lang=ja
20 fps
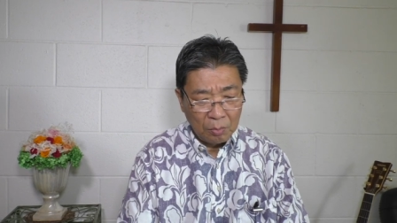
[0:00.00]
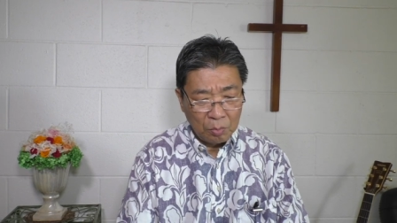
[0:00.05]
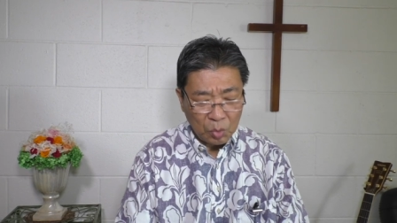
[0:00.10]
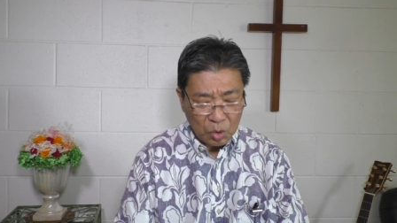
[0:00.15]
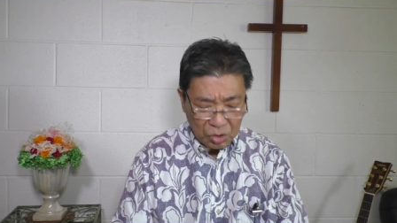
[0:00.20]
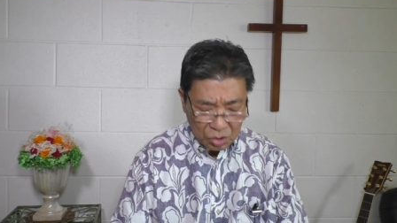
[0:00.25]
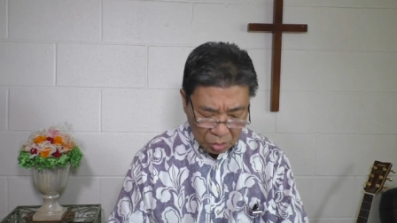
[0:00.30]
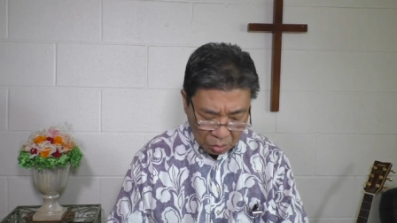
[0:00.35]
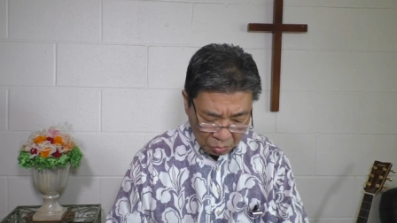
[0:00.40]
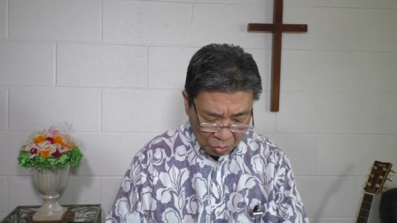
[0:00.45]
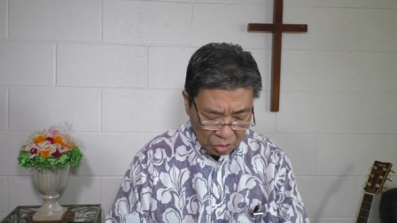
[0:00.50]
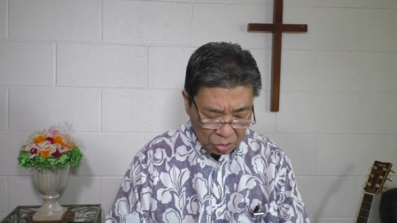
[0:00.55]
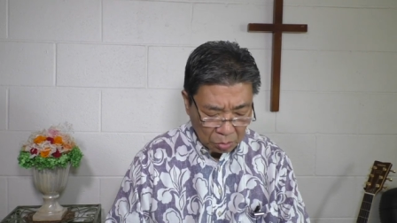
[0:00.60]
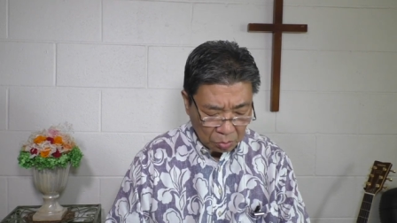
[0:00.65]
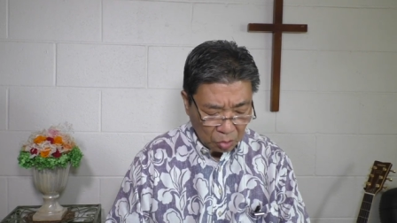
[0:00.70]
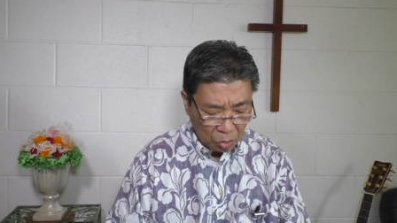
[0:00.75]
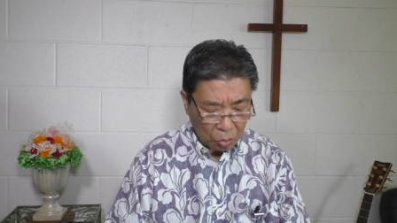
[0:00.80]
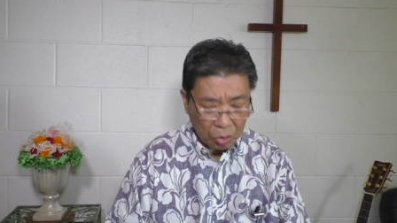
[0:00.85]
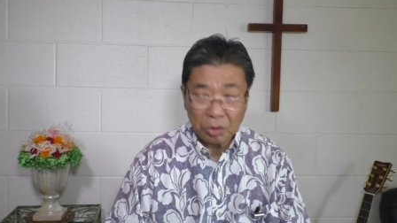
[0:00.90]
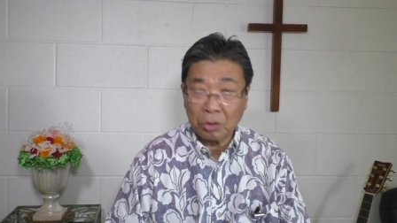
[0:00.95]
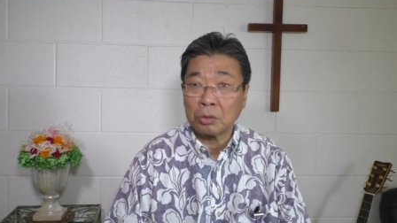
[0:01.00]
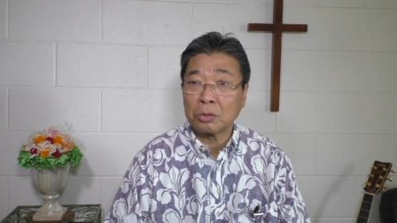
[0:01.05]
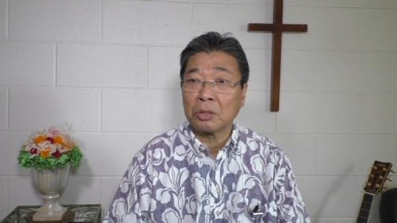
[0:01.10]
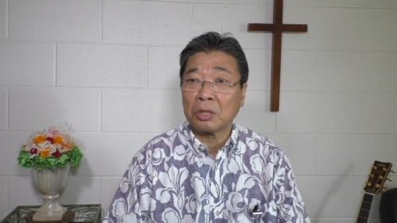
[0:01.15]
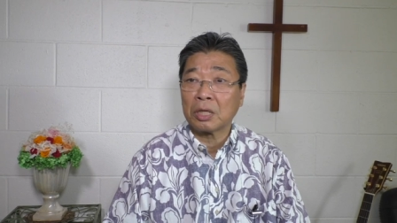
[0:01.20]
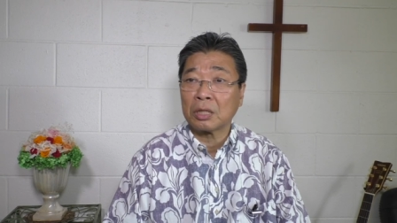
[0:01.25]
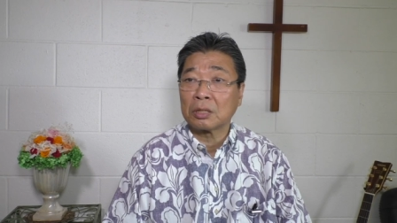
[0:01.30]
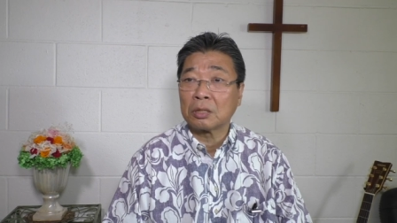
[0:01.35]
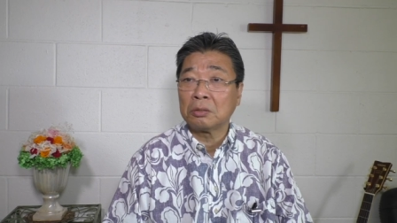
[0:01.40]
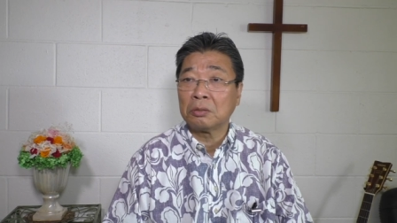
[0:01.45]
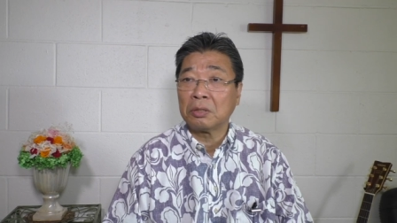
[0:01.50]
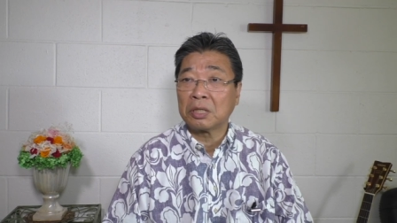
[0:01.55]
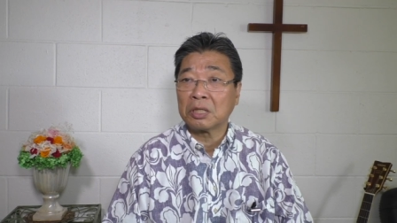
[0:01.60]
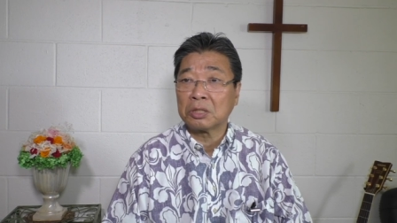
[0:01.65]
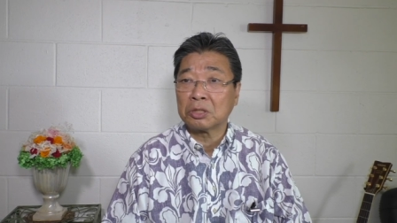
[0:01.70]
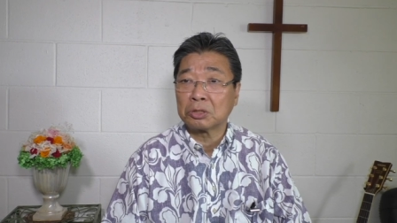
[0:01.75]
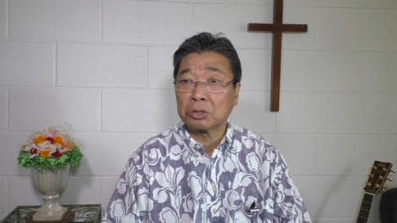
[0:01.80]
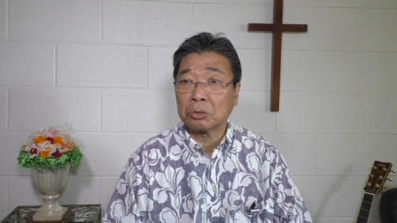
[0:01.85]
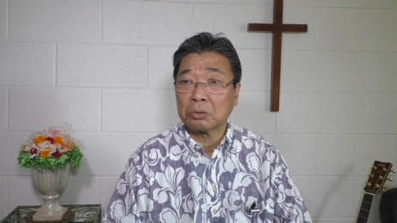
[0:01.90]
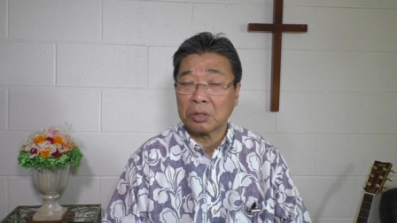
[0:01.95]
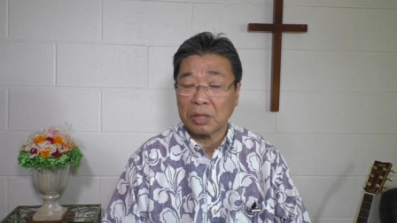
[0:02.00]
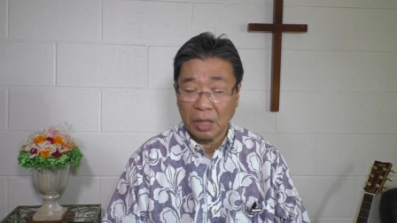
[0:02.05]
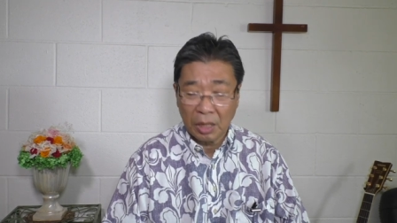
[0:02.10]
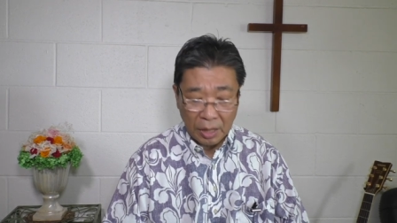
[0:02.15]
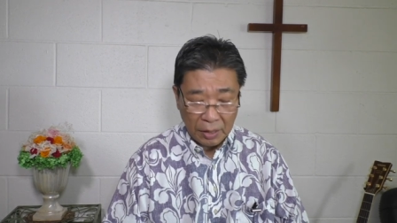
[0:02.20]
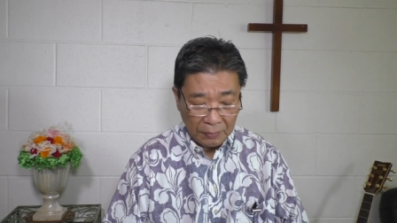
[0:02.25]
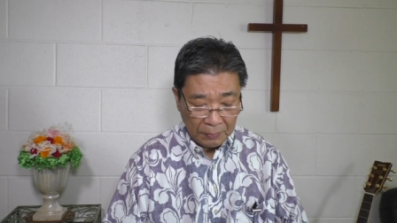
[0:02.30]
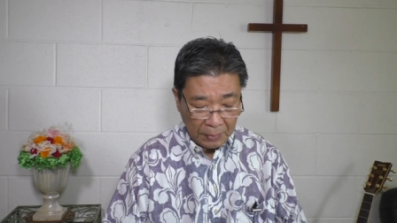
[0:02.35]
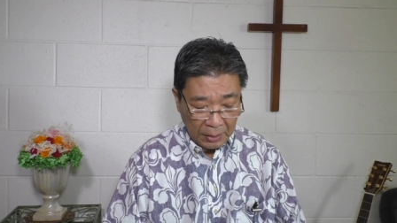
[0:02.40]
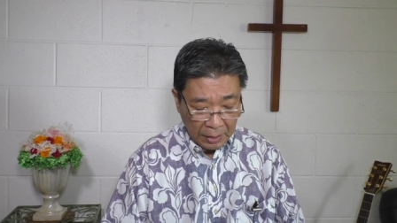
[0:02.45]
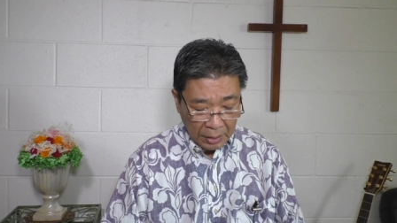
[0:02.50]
もういつもいつもこういうことをやってるわけでしょうね。